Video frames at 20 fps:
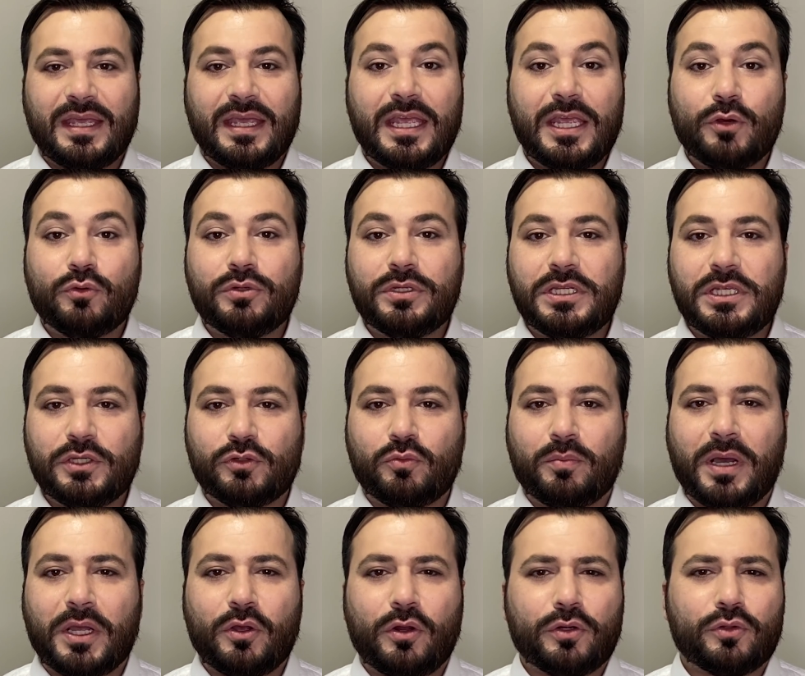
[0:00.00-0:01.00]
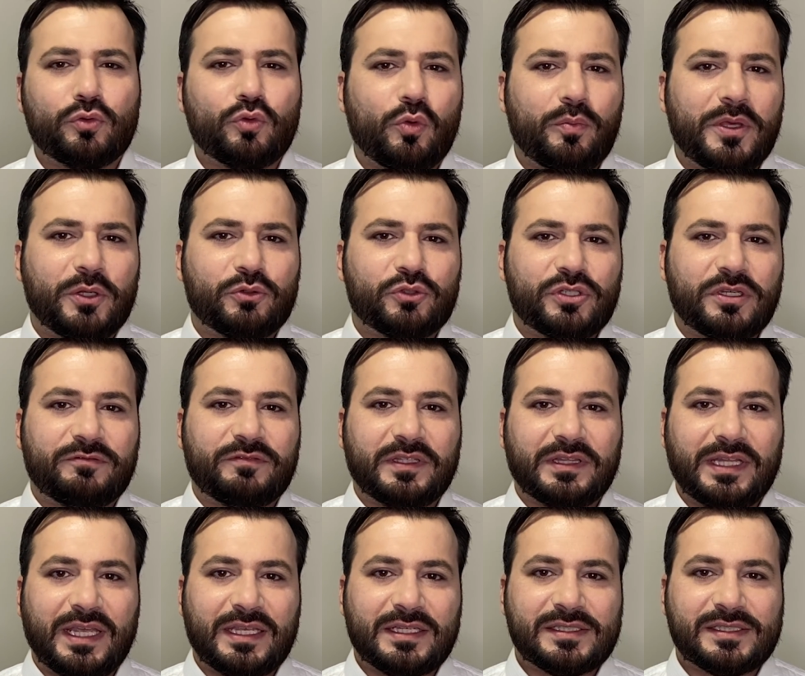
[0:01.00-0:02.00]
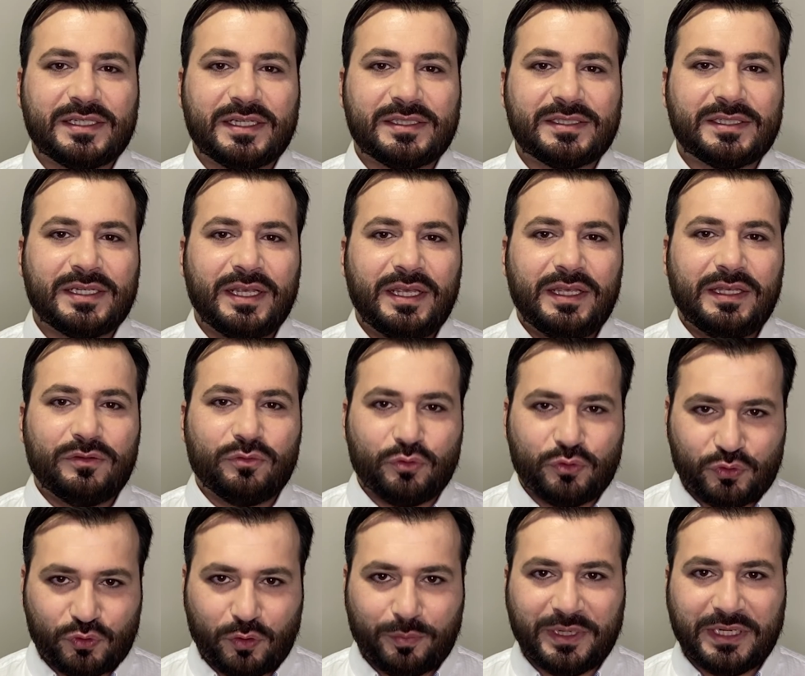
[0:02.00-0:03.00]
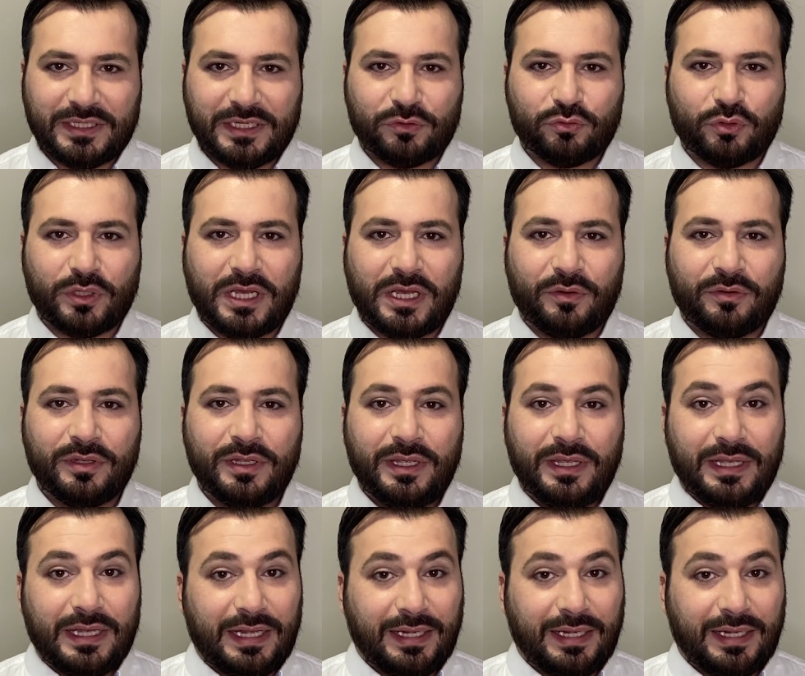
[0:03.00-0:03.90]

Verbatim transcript: reunir o maior número de evidências do sobrenatural,